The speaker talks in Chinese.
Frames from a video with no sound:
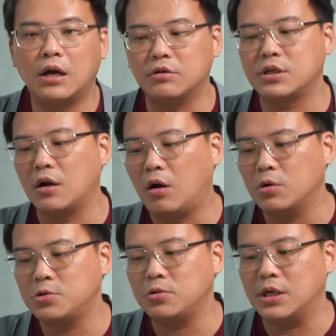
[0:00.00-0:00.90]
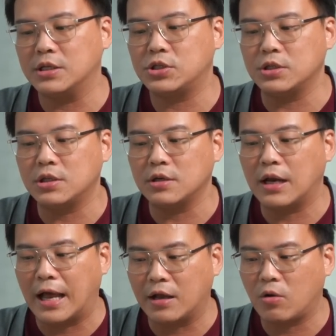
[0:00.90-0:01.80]
哦，这个后续也值得
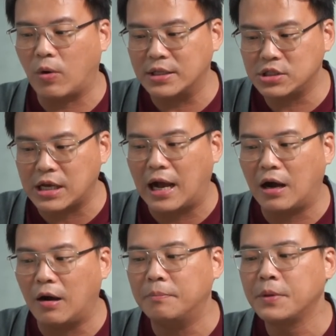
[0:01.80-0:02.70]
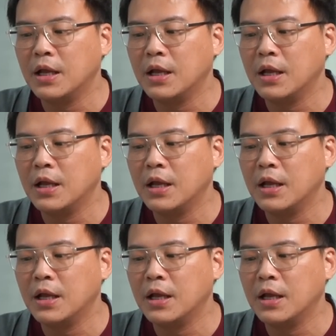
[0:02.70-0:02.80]
来观察啊。